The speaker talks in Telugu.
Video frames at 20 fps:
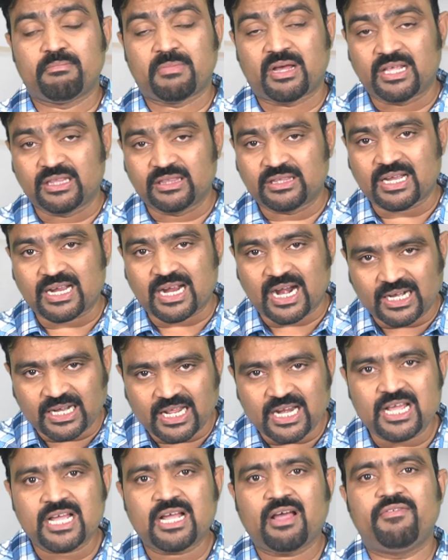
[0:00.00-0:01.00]
మరింత
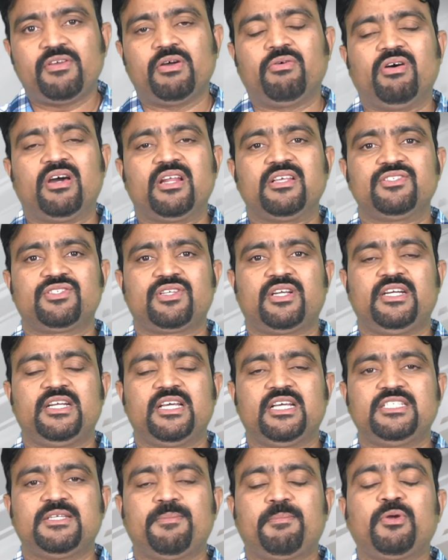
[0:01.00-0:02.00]
కఠినంగా
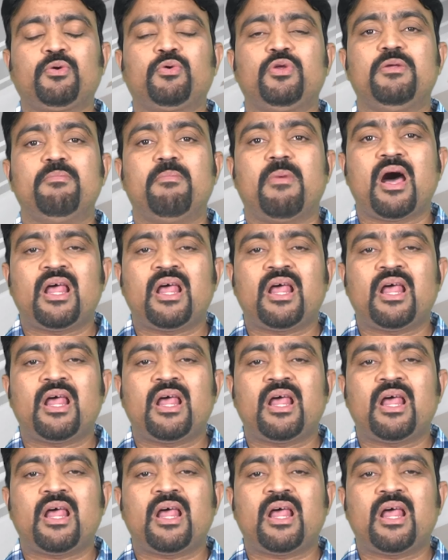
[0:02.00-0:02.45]
వ్యవహరించండి అని చెప్పి కొన్ని